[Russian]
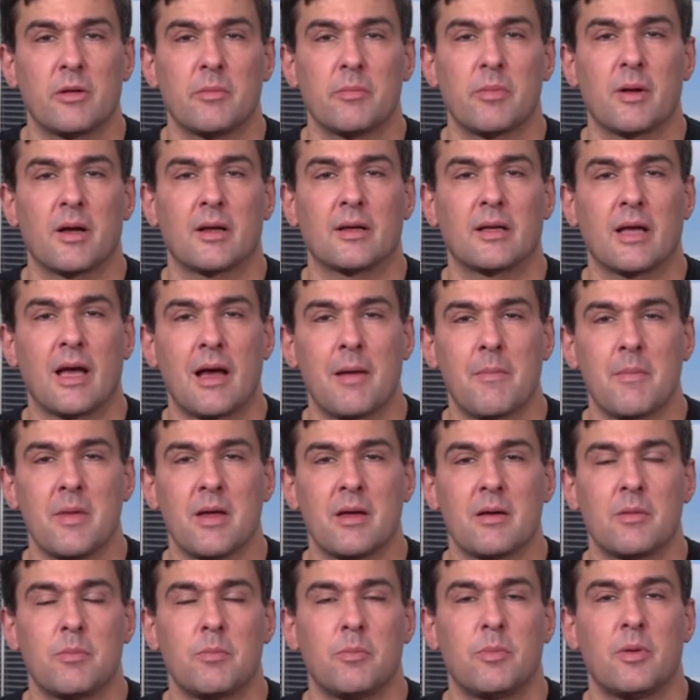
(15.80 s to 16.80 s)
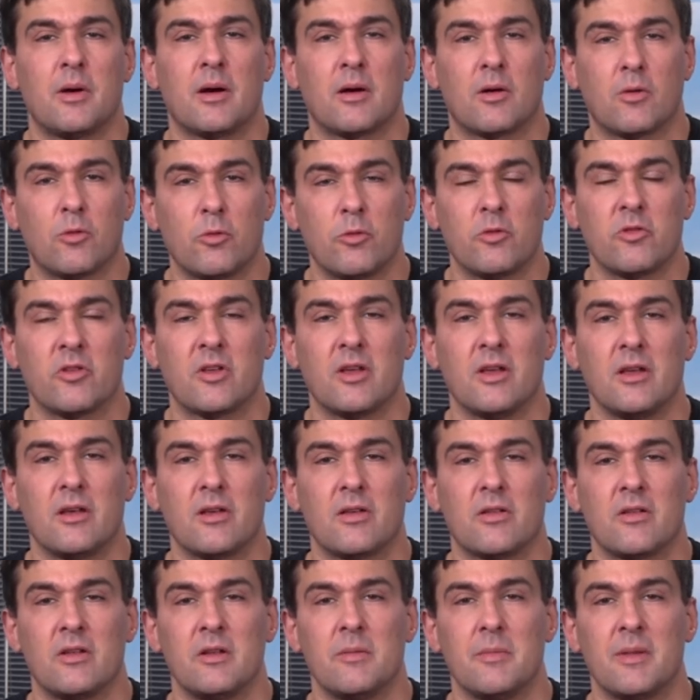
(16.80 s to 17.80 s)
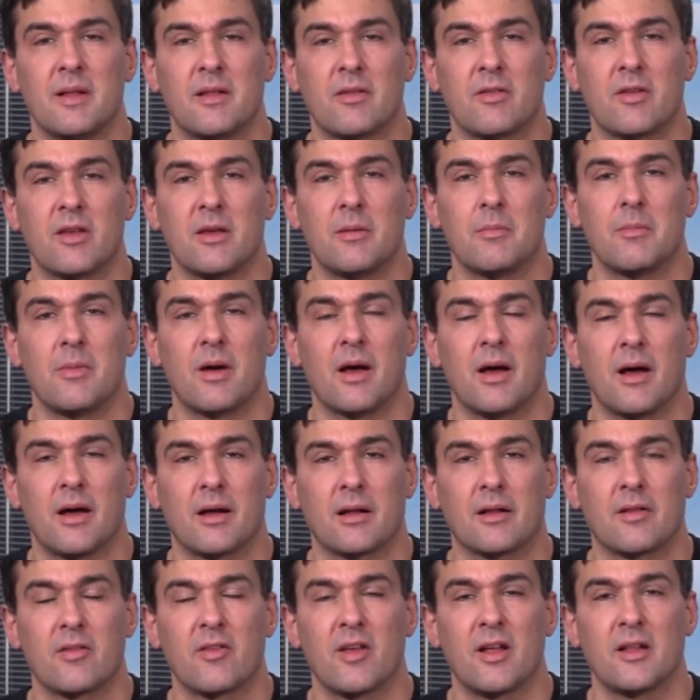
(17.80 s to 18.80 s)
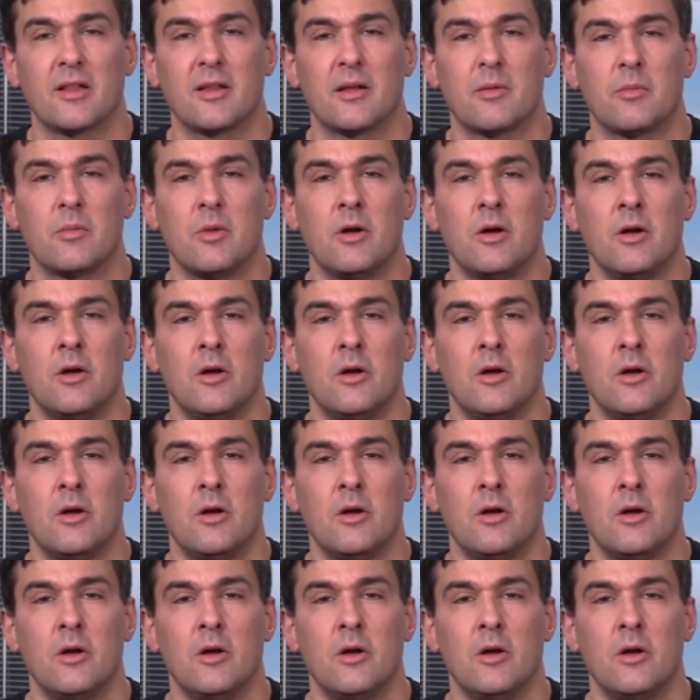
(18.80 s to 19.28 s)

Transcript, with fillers: программы по-русски с немецким акцентом.